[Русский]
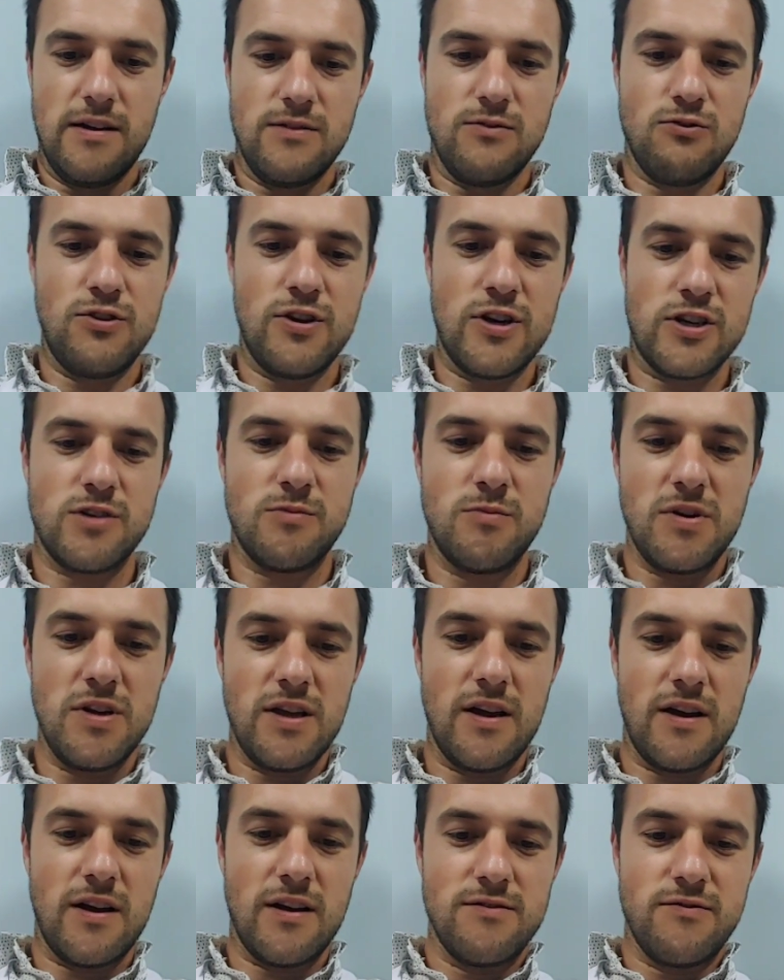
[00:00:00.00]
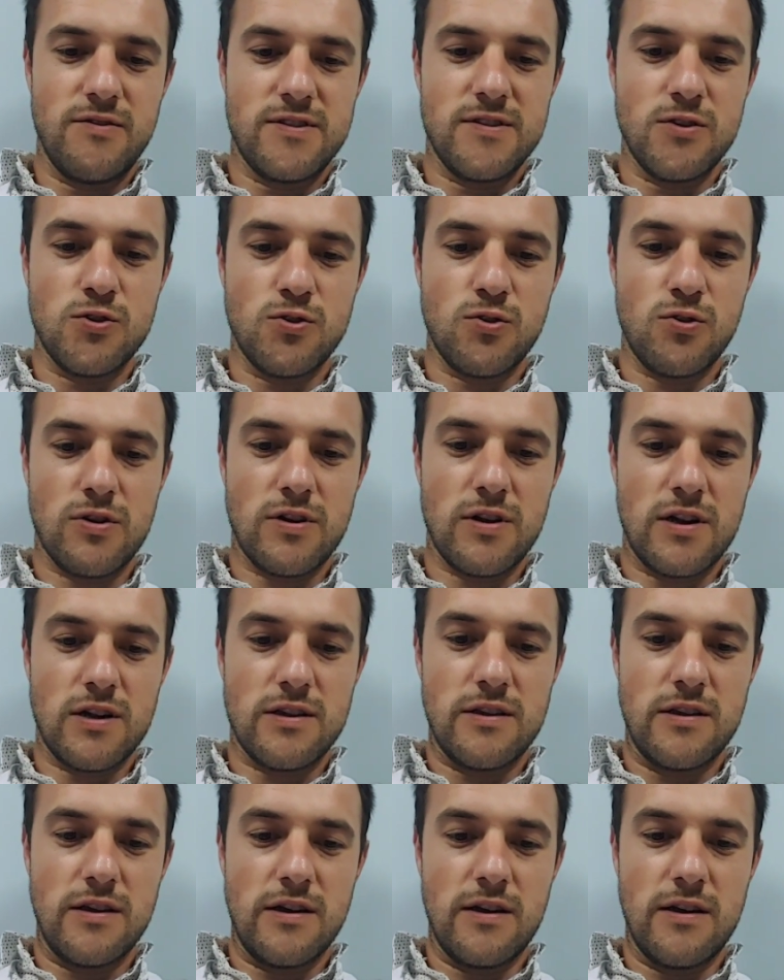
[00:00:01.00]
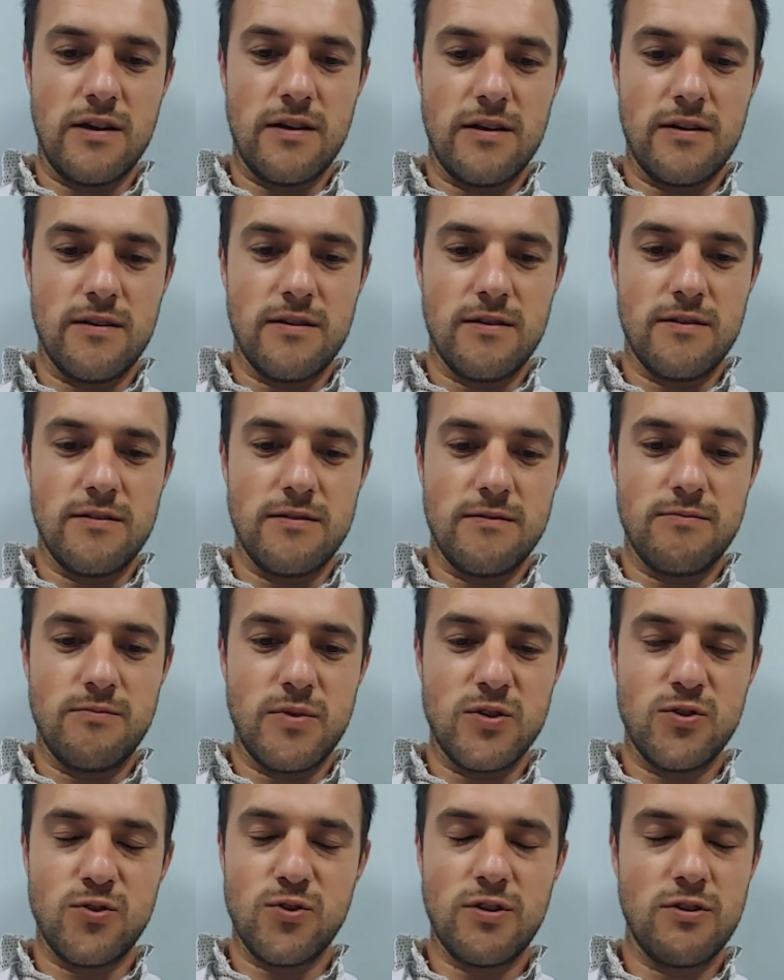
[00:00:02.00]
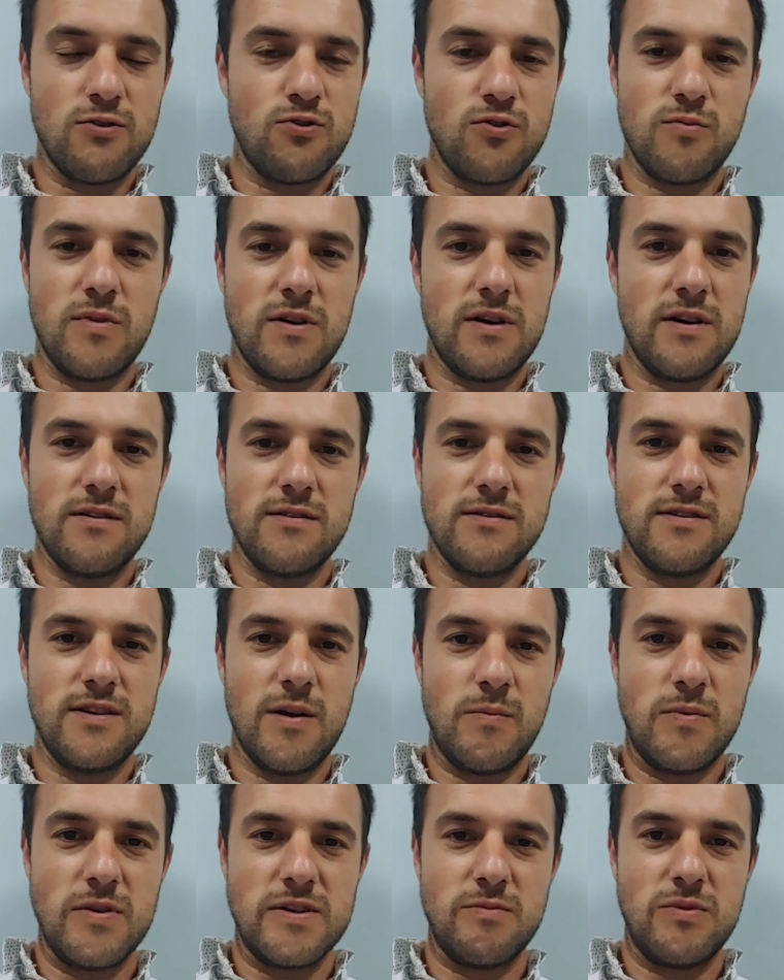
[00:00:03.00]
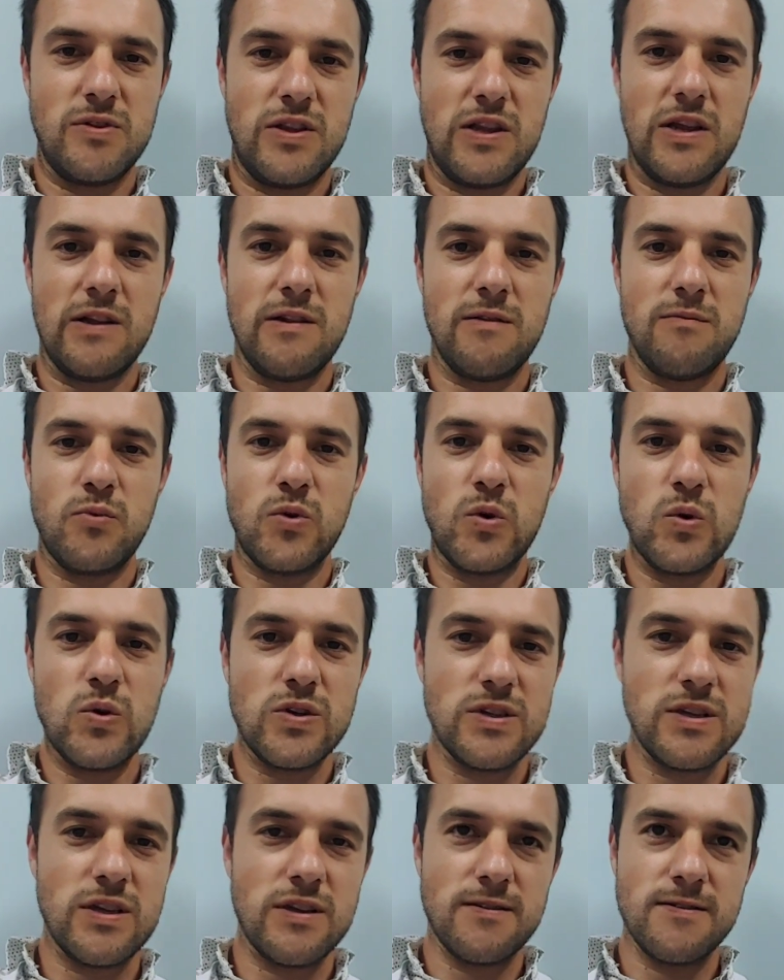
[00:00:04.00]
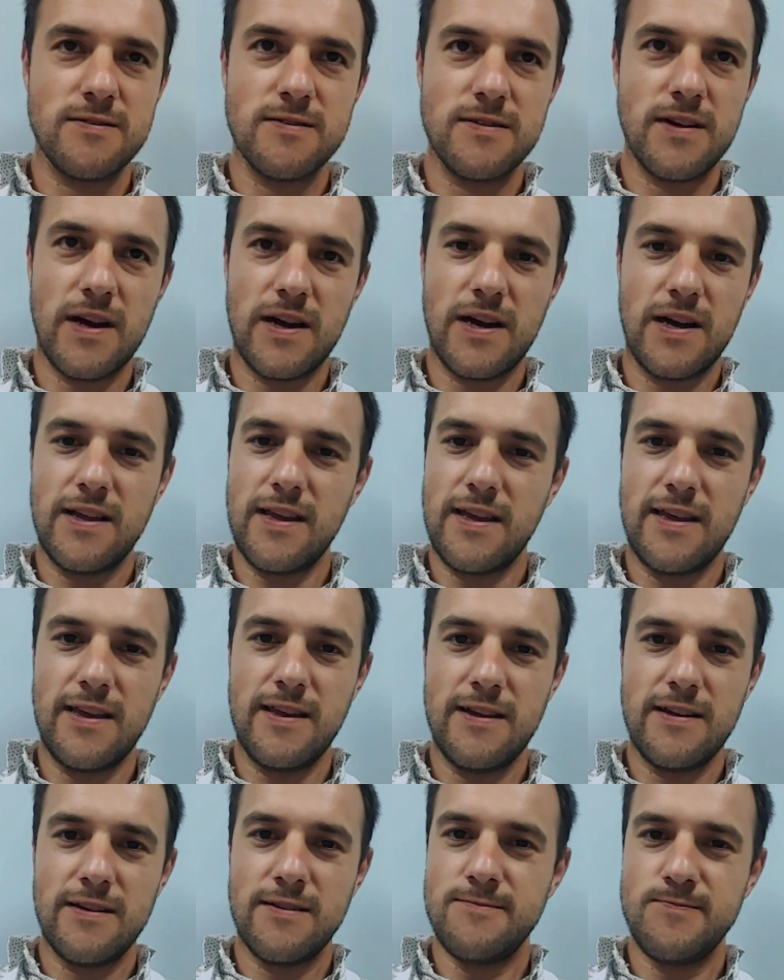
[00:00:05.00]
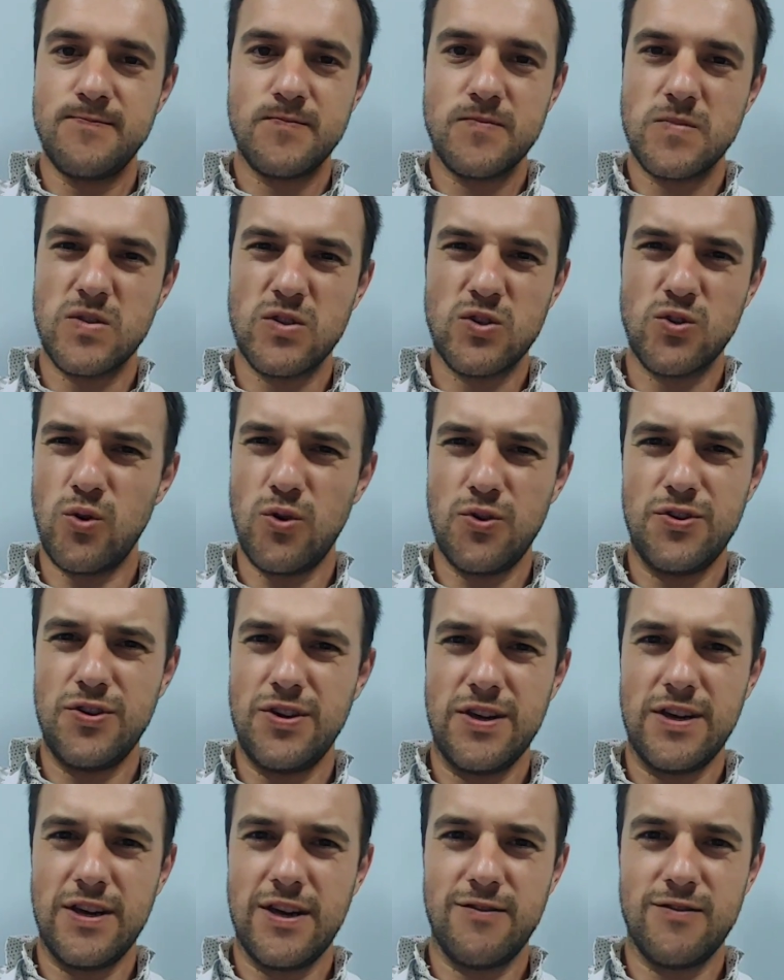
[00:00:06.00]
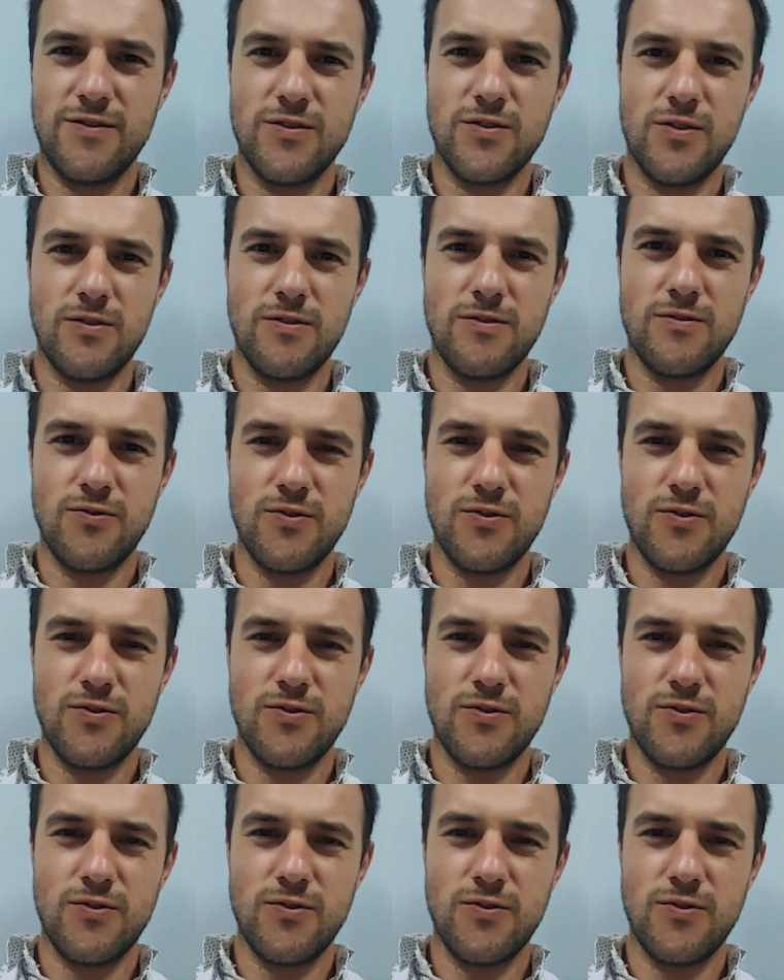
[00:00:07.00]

Но ну, даже моя 24-кратная э, подзорная труба, я посмотрел, просто огоньки желтенькие и все.